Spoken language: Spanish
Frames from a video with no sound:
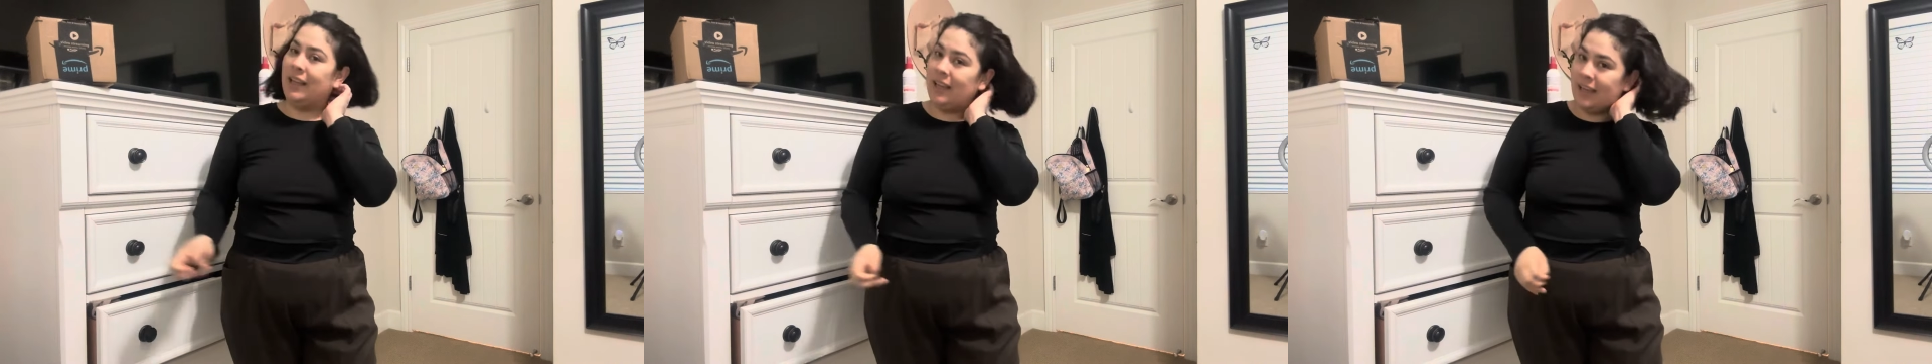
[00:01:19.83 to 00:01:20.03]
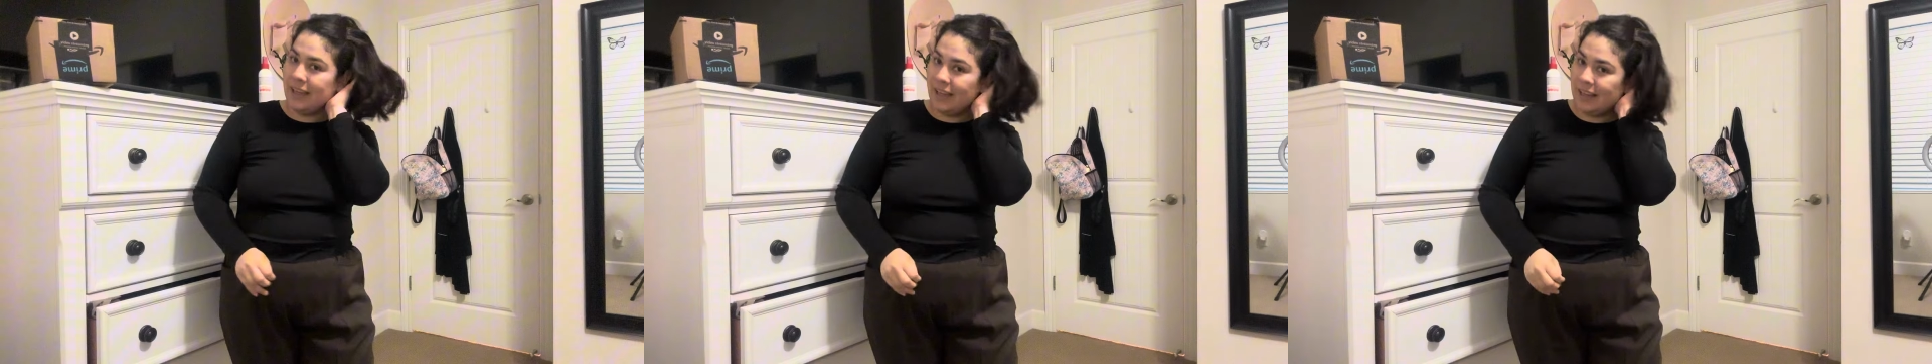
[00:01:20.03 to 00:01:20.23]

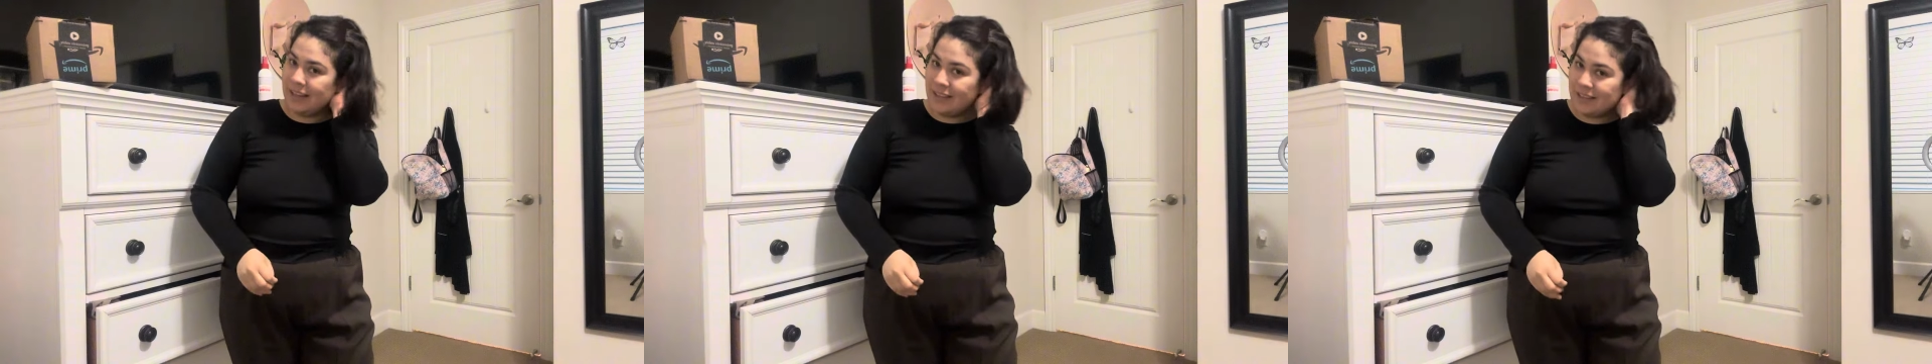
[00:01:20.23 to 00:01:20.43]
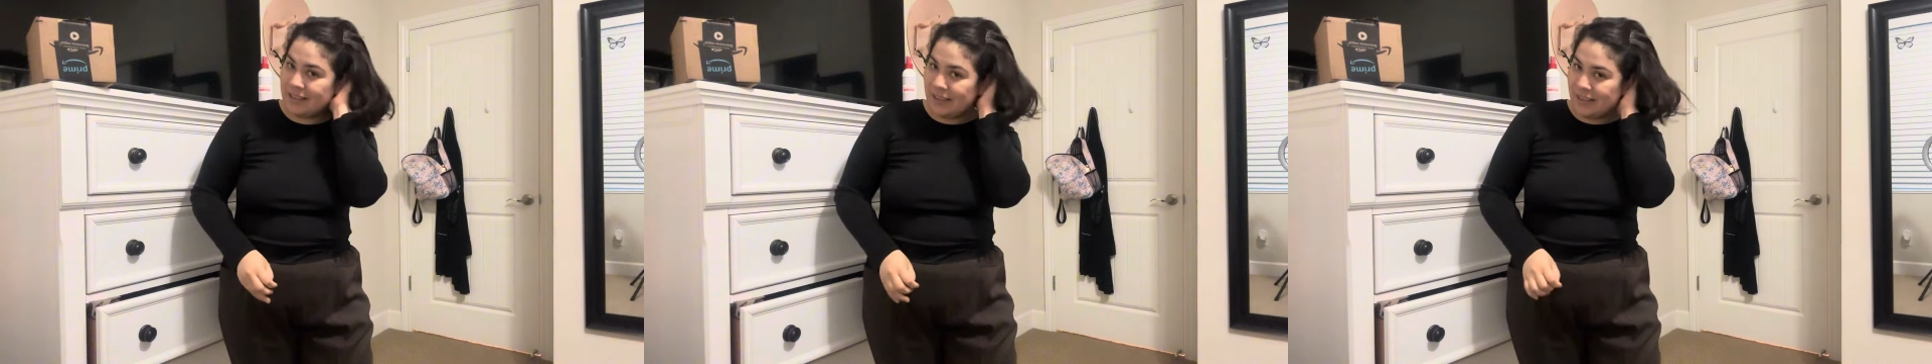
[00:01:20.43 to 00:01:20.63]
en
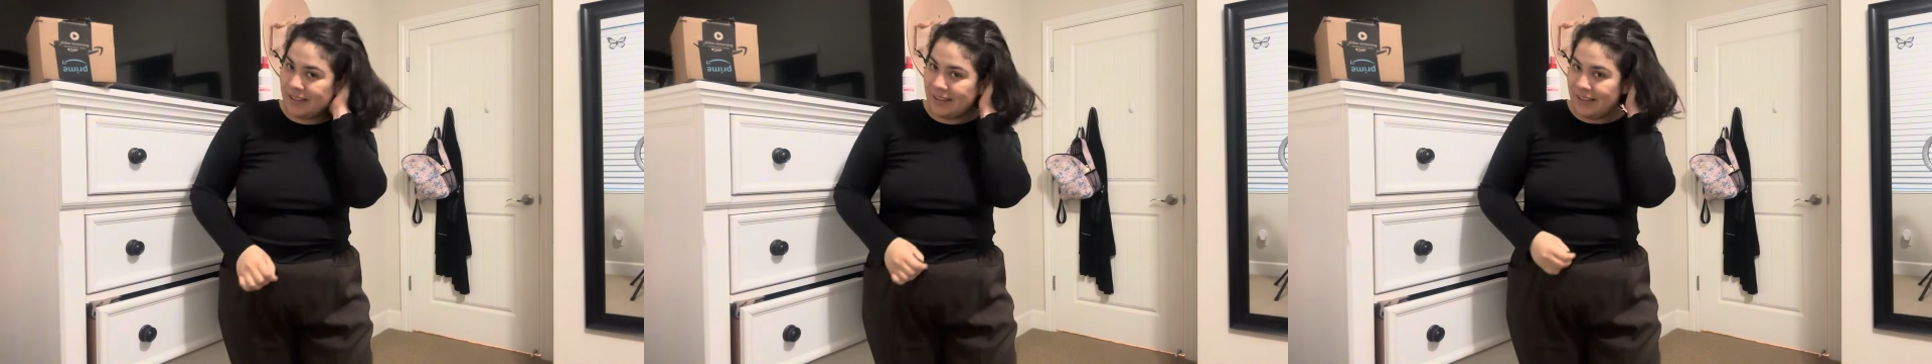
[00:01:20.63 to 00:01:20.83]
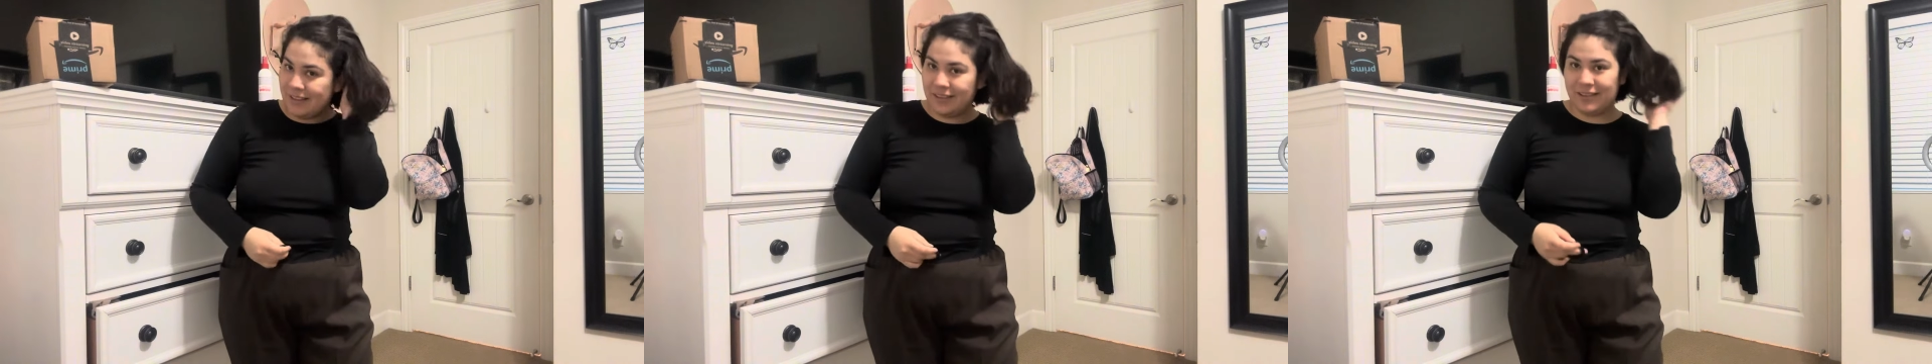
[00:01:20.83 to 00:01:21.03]

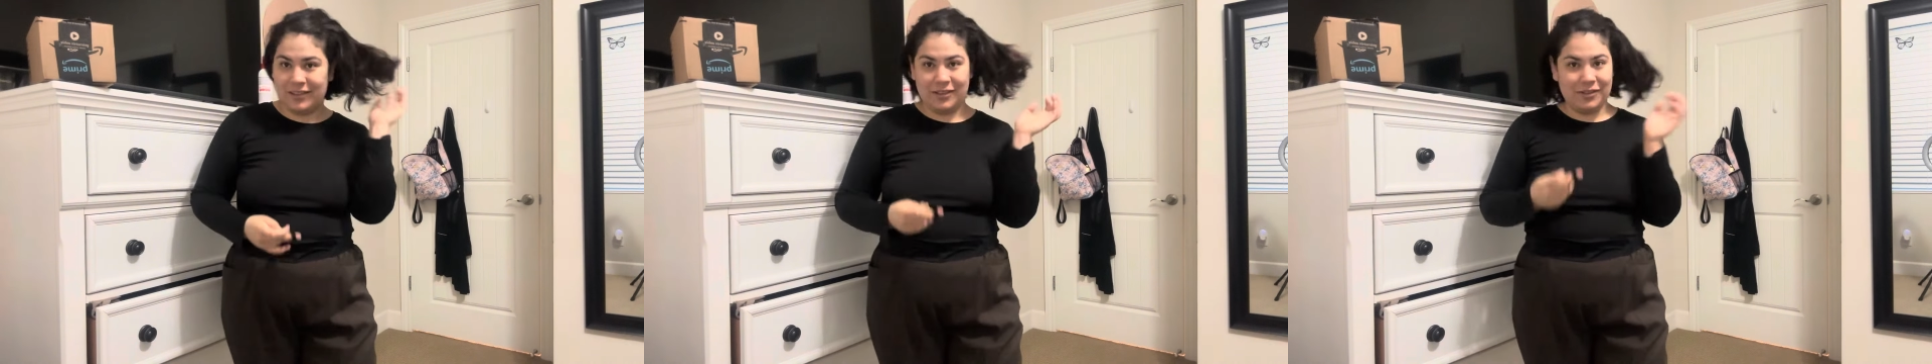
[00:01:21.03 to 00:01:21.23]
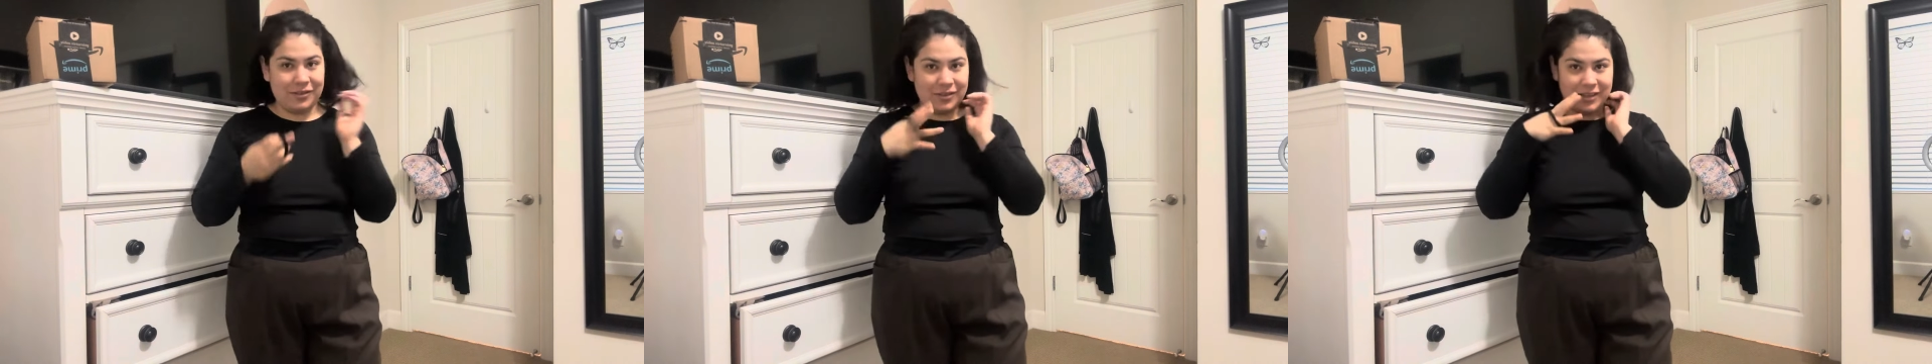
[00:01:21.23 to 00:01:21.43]
este
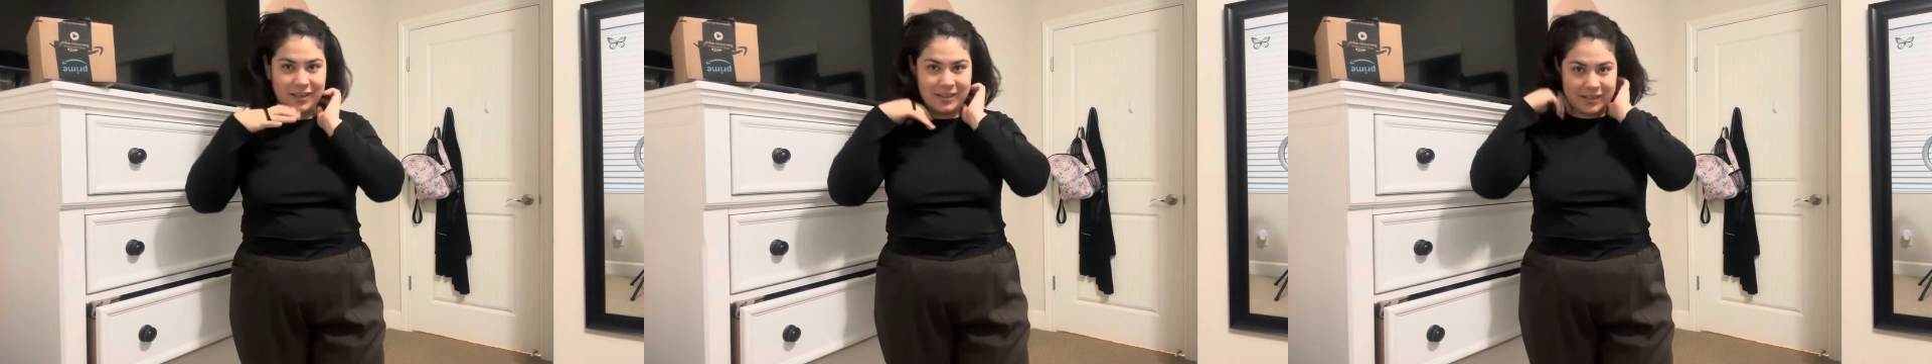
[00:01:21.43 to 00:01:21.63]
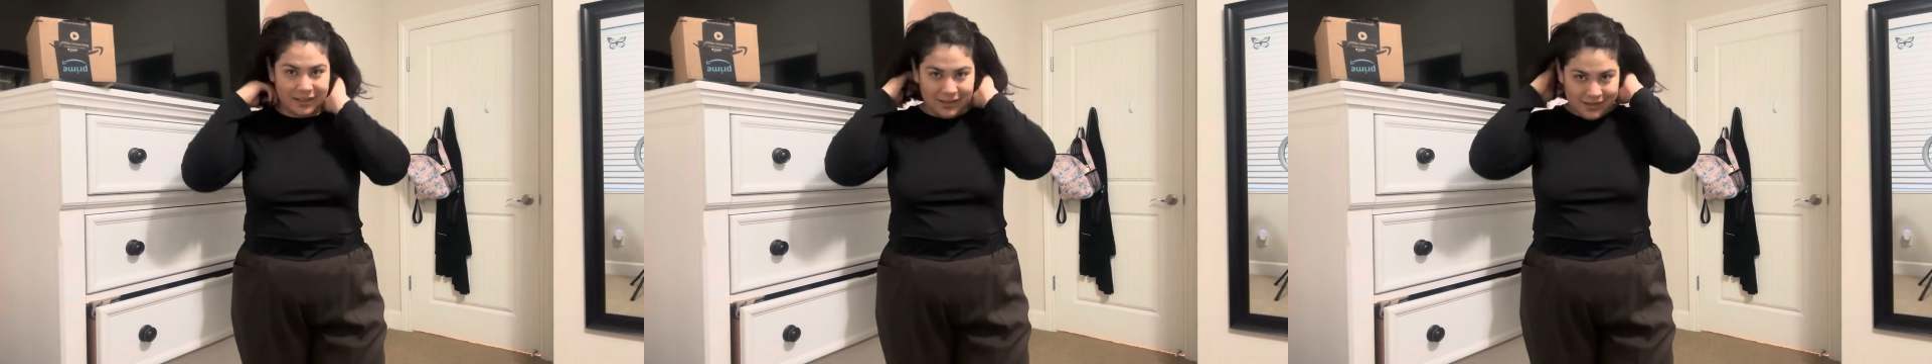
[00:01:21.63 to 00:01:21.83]

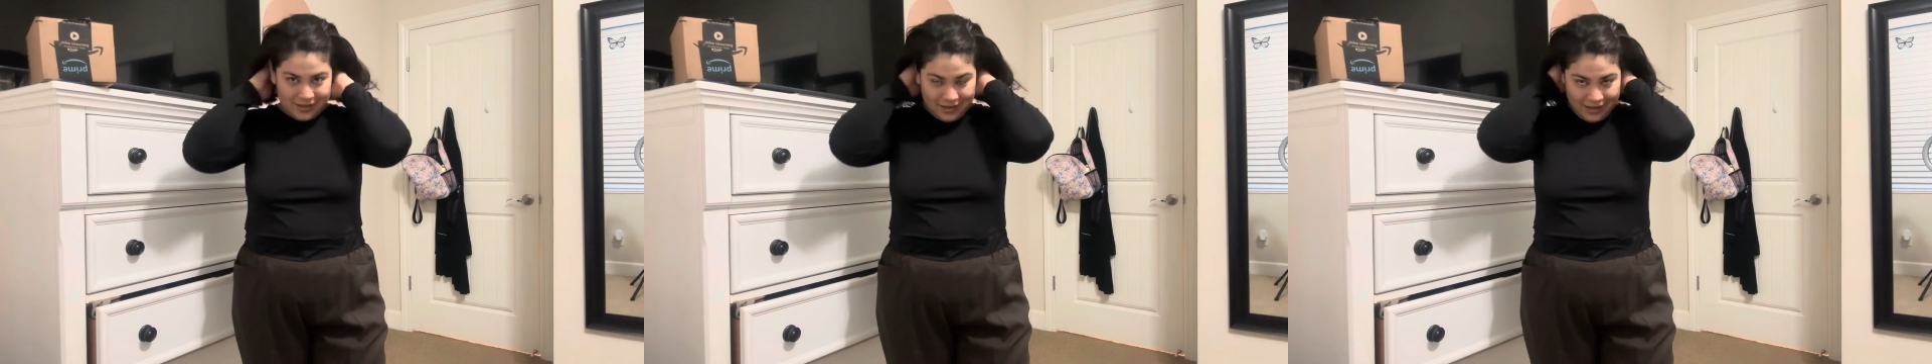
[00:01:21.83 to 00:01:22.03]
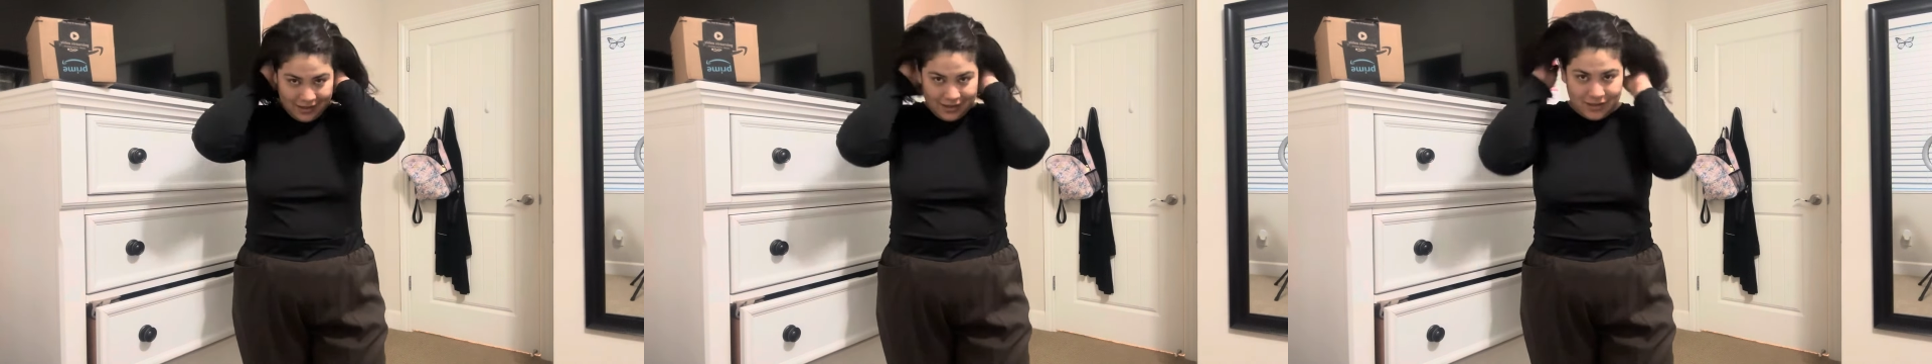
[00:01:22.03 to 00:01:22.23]
días de
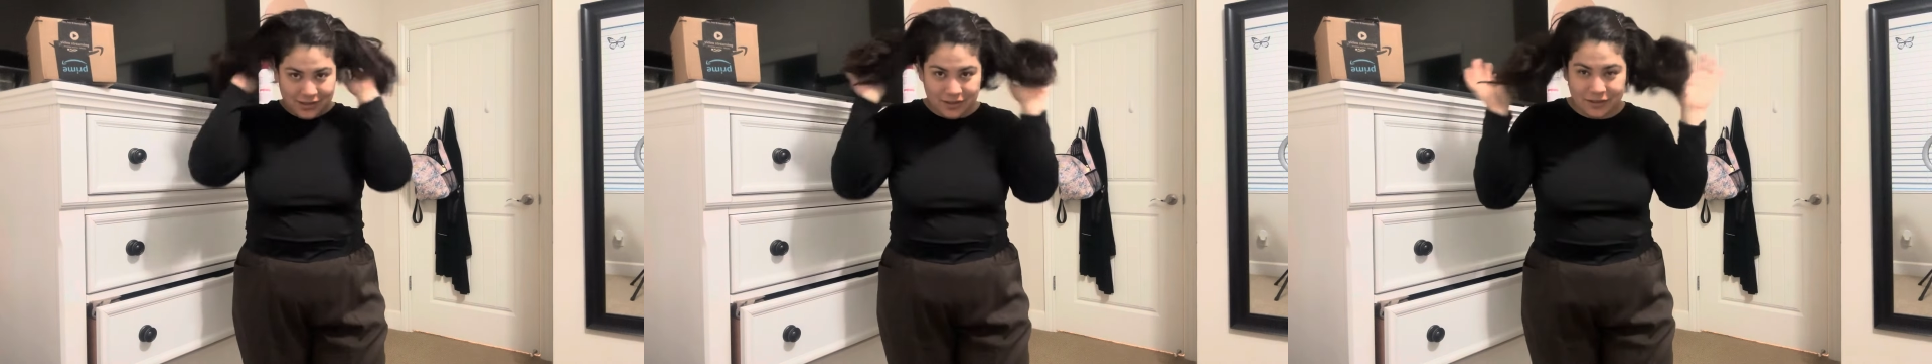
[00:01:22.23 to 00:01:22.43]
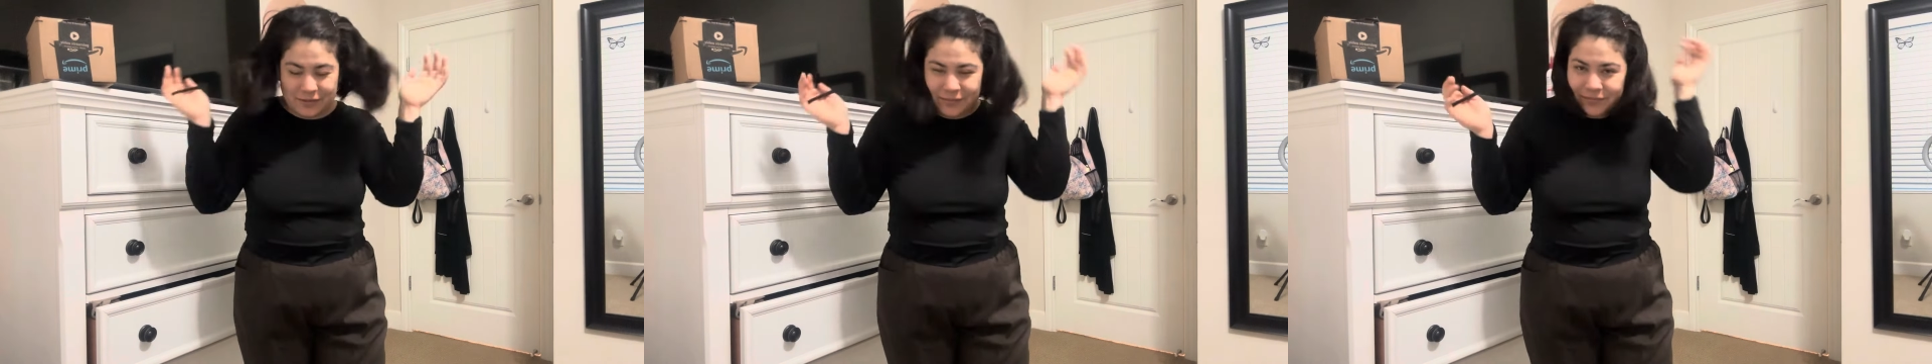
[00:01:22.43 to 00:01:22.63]

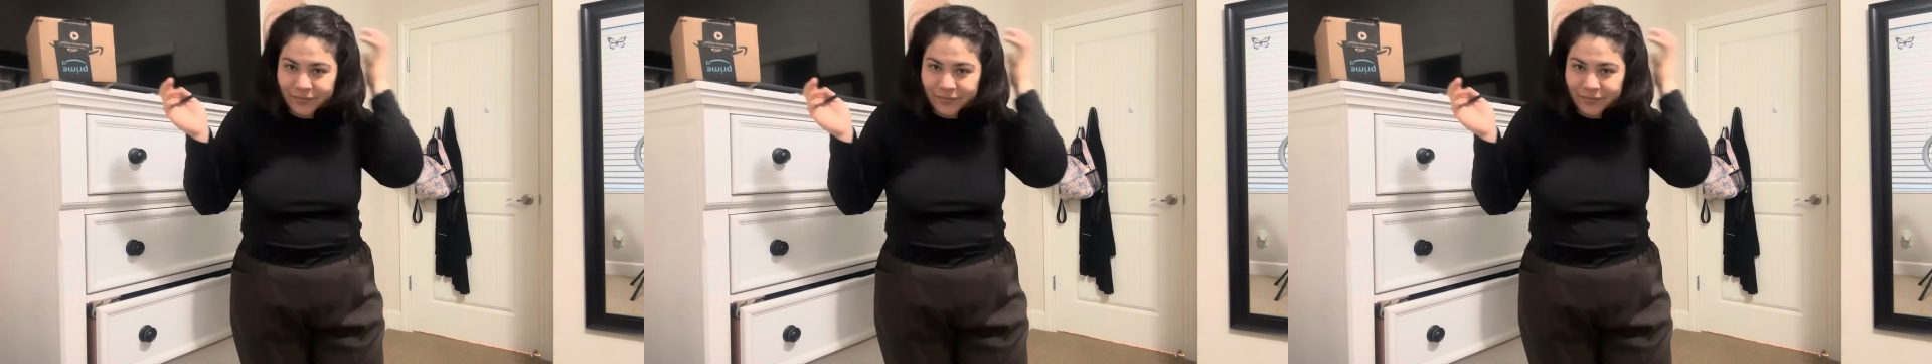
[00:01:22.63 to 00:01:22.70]
descanso